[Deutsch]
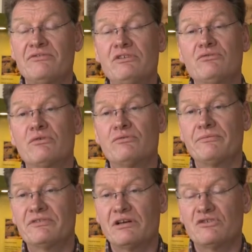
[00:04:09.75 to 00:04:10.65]
wie vor
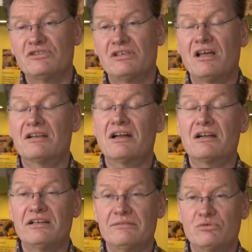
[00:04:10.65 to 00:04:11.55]
5000 Jahren,
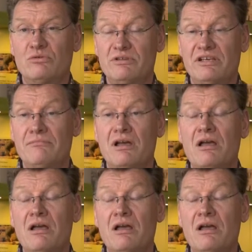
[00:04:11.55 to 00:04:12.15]
gar kein Problem.